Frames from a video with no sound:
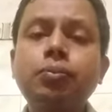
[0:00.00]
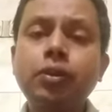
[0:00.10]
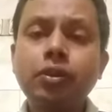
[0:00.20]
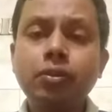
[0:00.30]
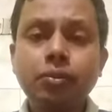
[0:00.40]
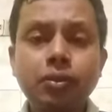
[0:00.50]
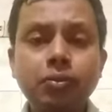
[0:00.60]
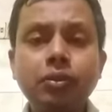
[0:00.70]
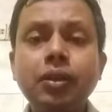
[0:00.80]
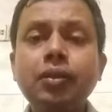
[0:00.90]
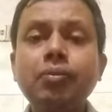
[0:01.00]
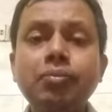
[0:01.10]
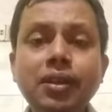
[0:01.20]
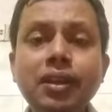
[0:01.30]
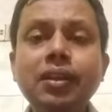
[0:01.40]
পরিকল্পনার মধ্যে
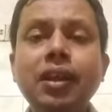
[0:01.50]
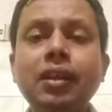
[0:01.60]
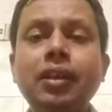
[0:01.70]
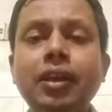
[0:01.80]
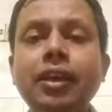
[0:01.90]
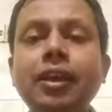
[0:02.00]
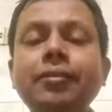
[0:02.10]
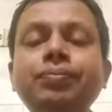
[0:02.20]
মিল না থাকে